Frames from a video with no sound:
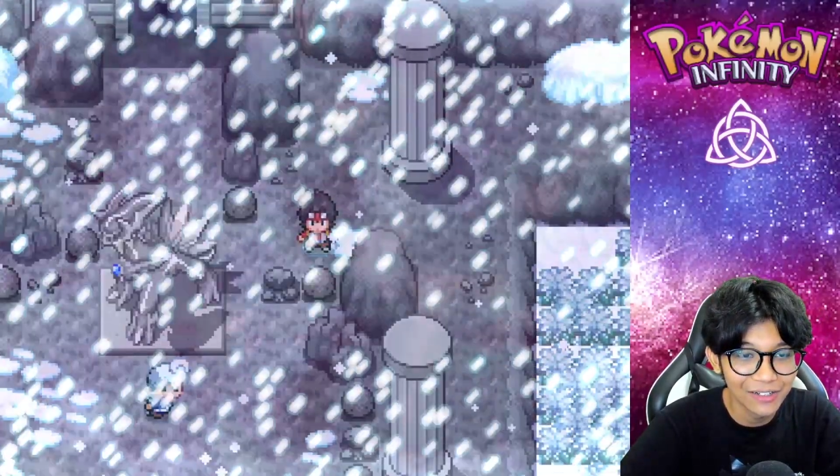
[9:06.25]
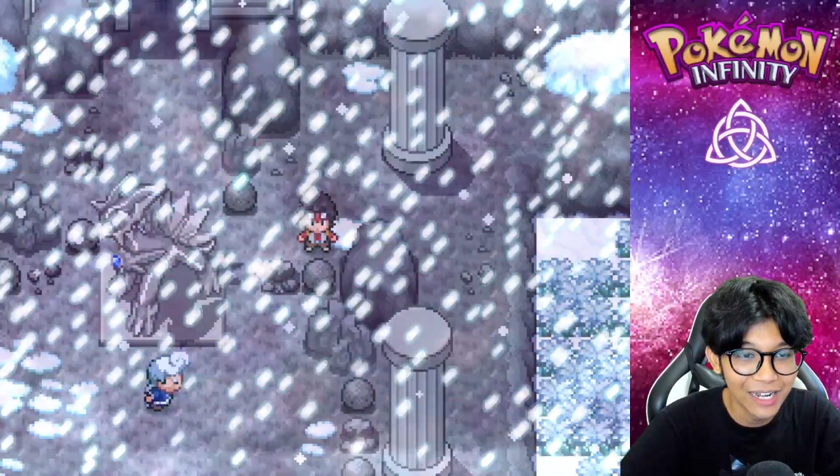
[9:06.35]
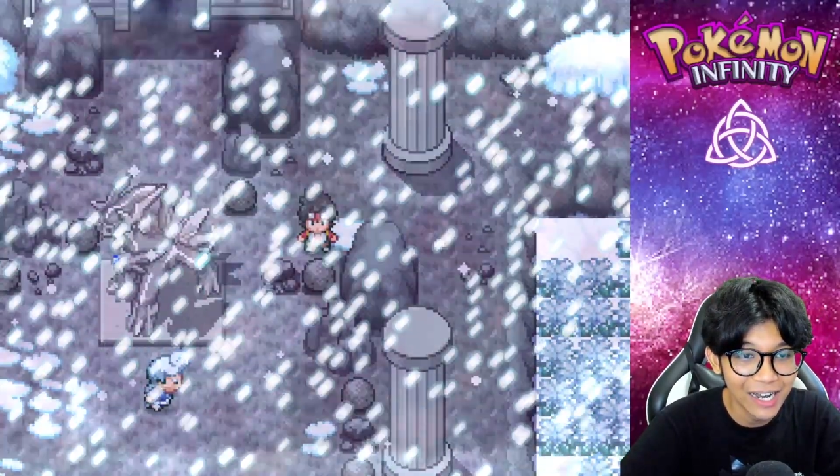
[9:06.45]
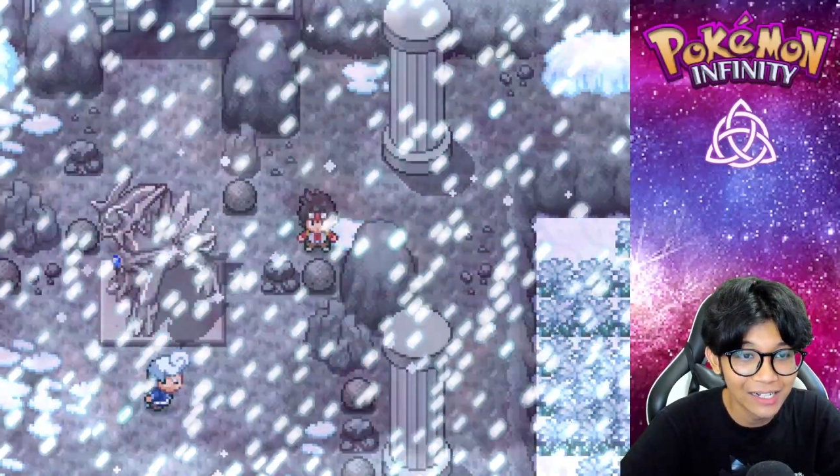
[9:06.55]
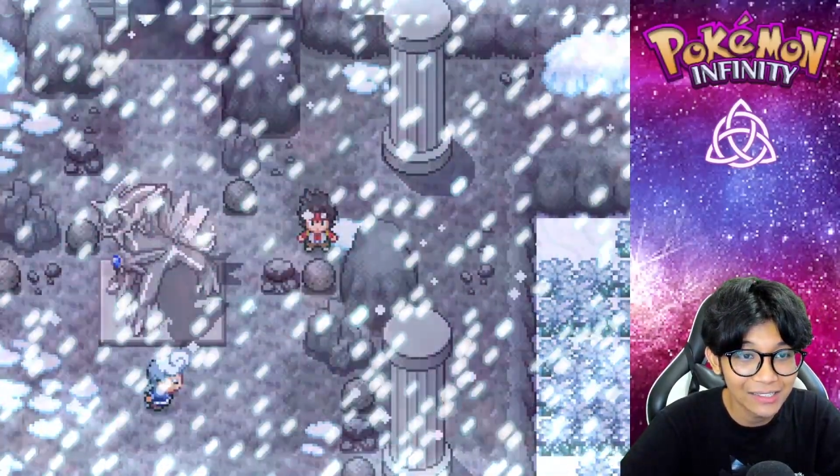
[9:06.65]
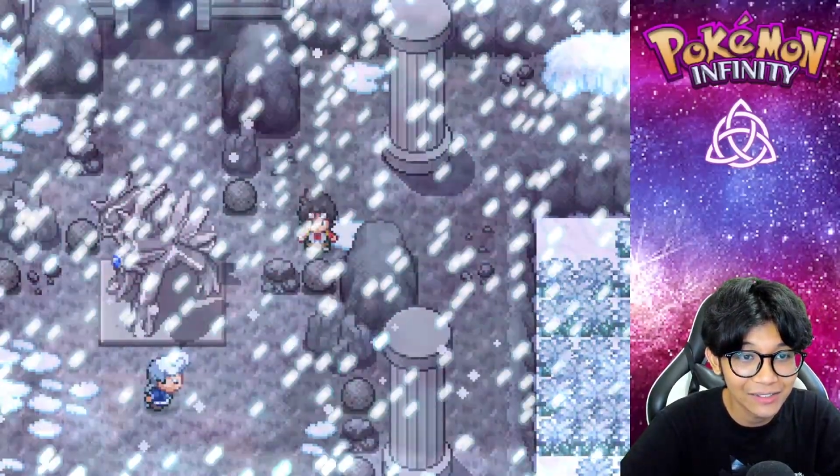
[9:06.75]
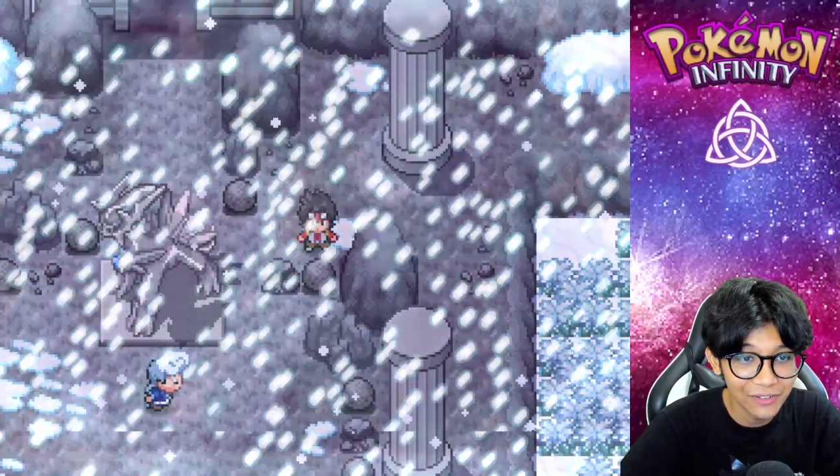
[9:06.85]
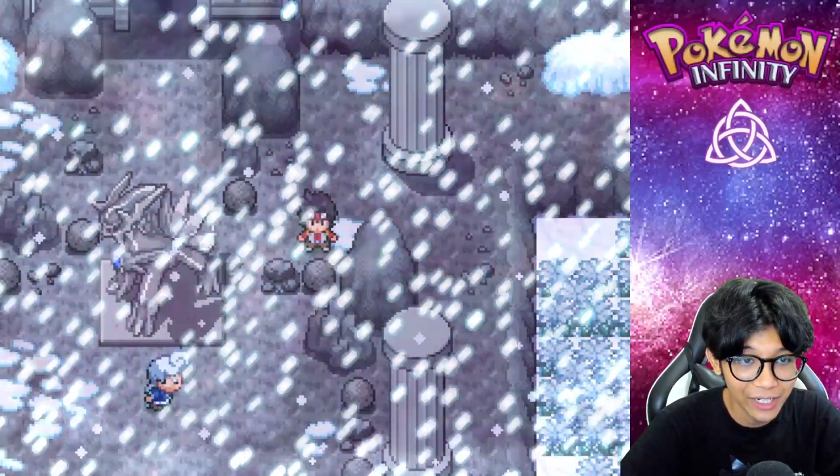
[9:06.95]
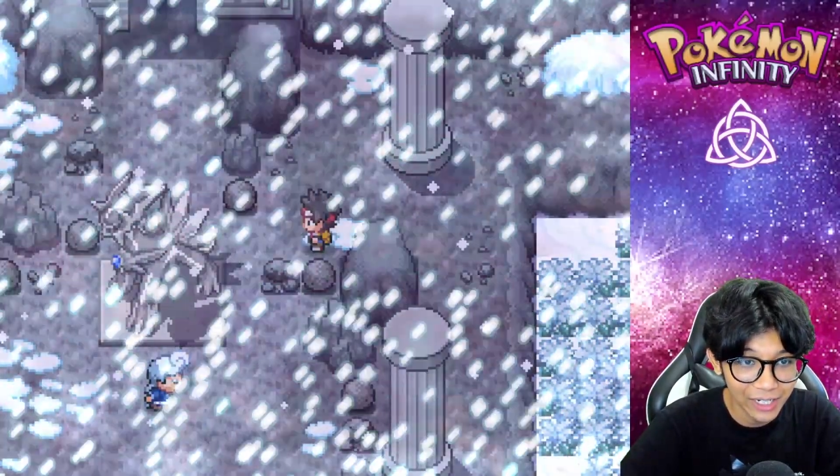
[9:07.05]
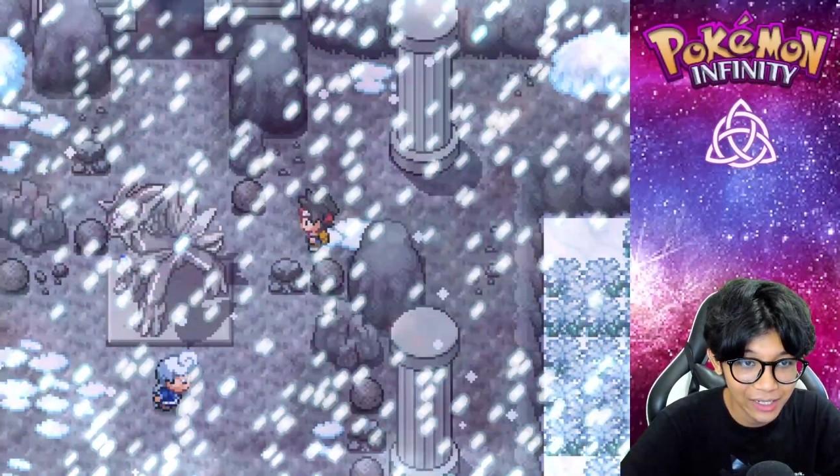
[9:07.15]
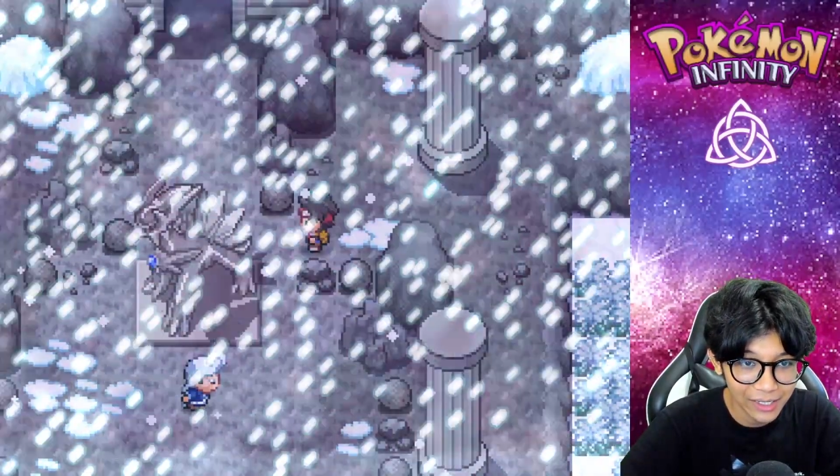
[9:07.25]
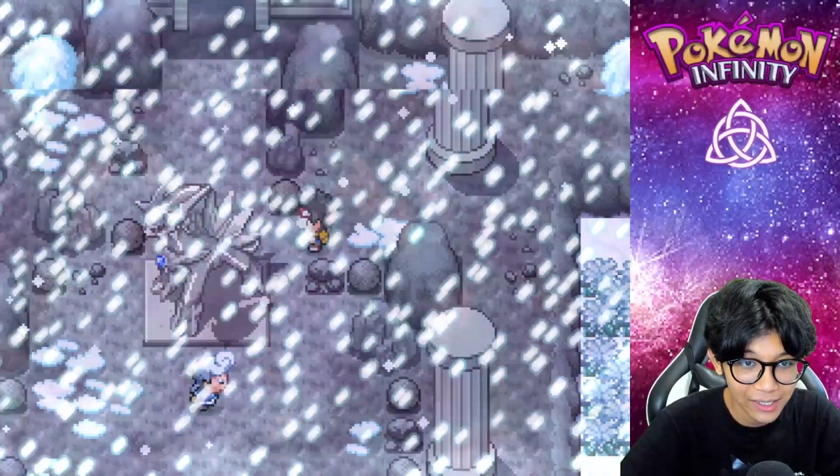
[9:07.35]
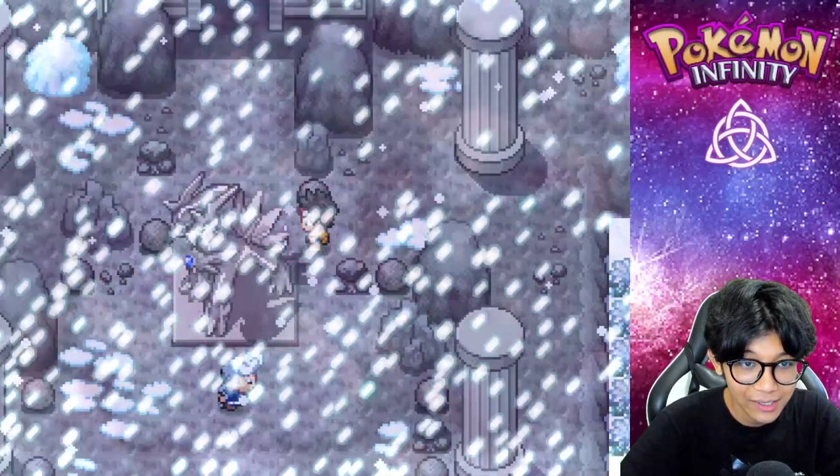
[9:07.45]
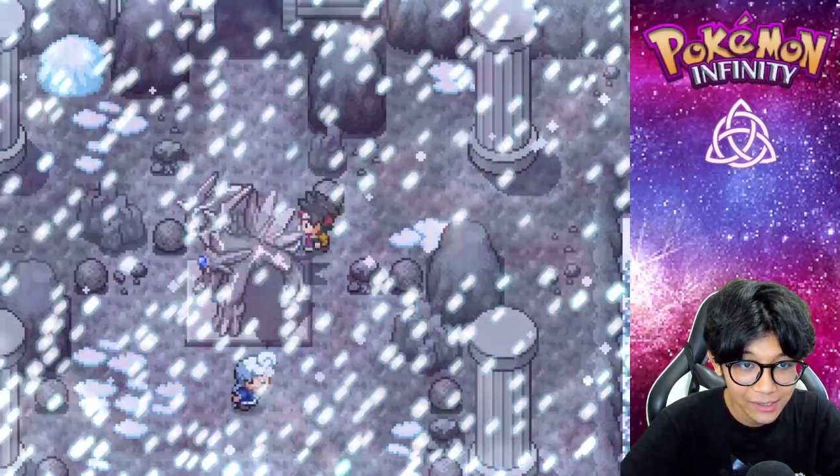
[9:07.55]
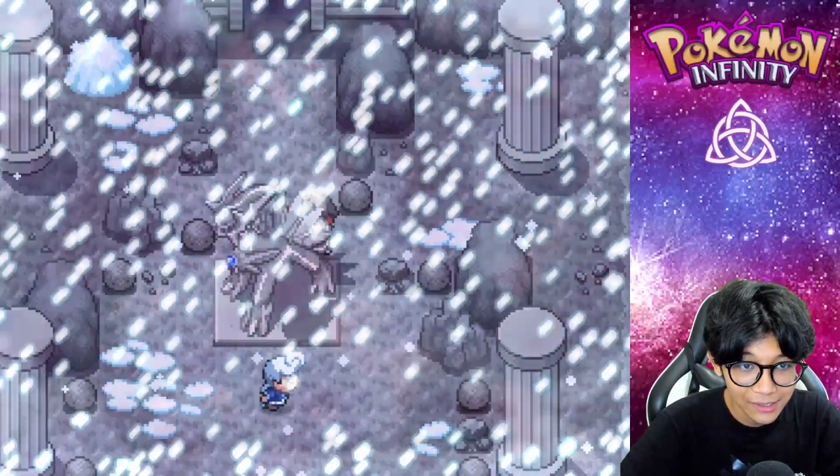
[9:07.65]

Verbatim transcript: udah ada earthquake ya.